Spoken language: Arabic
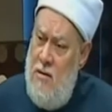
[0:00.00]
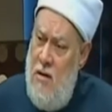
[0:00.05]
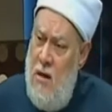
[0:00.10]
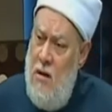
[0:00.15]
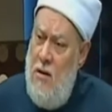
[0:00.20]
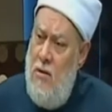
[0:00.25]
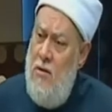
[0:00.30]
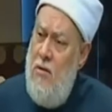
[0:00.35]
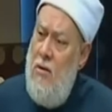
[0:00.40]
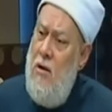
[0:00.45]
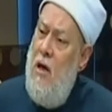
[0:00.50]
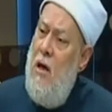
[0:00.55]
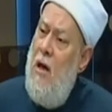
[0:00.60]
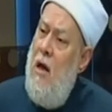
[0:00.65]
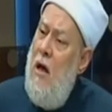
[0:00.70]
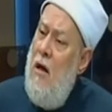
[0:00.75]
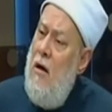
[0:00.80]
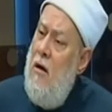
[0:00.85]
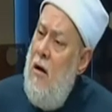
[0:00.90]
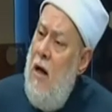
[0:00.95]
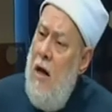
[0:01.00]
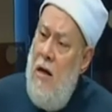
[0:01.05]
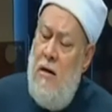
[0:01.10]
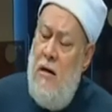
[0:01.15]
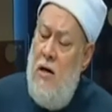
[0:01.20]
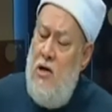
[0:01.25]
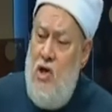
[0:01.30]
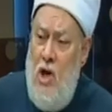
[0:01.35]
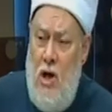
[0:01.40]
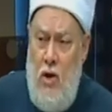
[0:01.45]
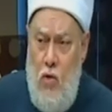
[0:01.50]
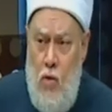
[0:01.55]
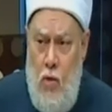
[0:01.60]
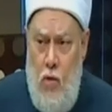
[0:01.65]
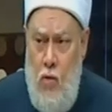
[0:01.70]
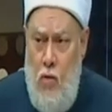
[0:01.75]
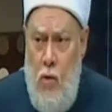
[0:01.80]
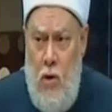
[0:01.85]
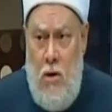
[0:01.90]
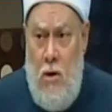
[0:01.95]
الصلد الى
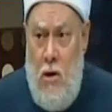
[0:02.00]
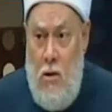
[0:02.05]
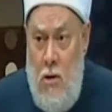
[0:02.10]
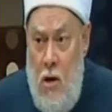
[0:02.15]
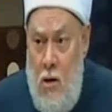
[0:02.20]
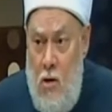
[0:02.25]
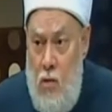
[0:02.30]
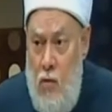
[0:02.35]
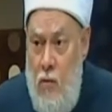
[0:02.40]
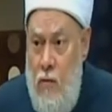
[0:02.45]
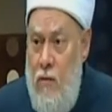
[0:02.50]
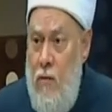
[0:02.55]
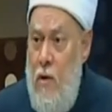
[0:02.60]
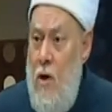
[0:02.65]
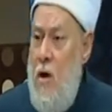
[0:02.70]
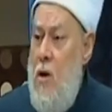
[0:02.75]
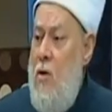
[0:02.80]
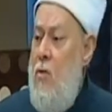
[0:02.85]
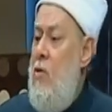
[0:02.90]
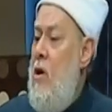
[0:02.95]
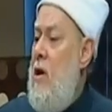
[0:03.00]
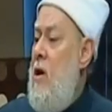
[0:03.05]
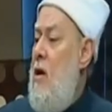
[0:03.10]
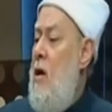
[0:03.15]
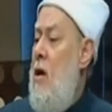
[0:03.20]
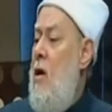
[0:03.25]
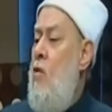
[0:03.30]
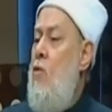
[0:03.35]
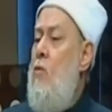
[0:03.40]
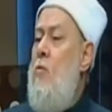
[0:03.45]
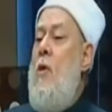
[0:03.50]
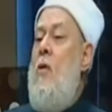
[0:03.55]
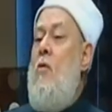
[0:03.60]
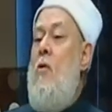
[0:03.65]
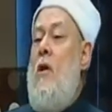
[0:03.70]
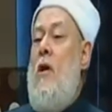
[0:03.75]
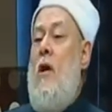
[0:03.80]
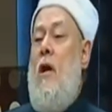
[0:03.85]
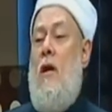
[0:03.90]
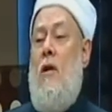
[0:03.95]
التشدد والتطرف وكلاهما
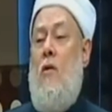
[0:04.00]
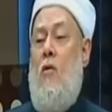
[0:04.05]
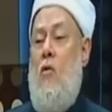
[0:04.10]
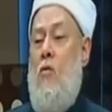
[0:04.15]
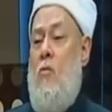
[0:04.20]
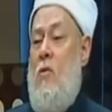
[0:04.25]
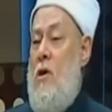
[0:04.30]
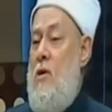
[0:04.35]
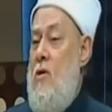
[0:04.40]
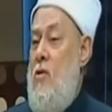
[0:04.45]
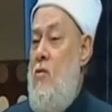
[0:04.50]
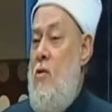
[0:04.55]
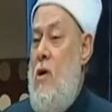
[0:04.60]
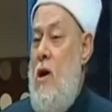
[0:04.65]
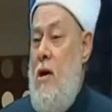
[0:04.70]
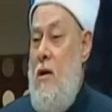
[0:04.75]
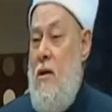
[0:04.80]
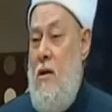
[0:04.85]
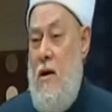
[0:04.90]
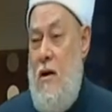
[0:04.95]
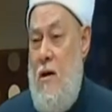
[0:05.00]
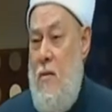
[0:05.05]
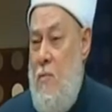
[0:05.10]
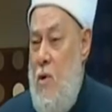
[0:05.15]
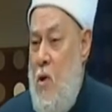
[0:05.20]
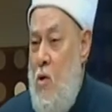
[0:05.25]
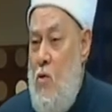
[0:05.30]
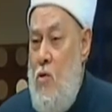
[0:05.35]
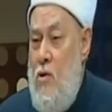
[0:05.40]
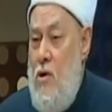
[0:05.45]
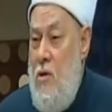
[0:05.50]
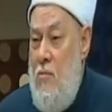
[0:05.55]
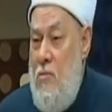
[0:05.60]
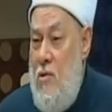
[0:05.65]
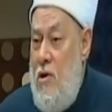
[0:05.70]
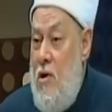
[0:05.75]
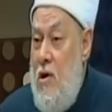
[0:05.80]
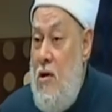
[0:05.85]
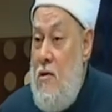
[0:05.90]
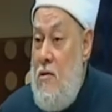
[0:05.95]
وجهان لعمله واحده كما قلنا
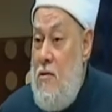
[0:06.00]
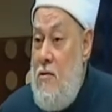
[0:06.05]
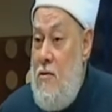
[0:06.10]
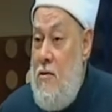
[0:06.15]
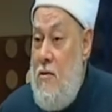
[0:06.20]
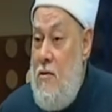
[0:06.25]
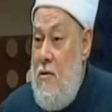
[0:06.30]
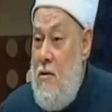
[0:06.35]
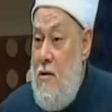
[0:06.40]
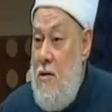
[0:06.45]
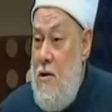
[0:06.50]
مرارا